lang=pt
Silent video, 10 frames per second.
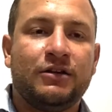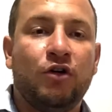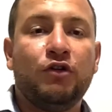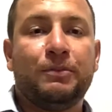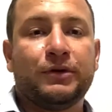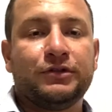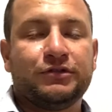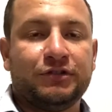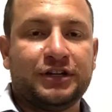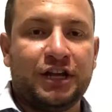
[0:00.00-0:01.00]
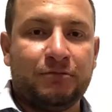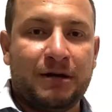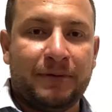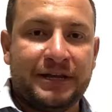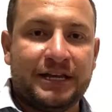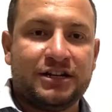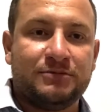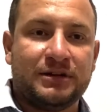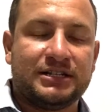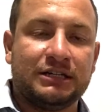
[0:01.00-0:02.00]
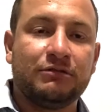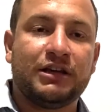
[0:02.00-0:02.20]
Ou o produtor tem uma banheira de imersão,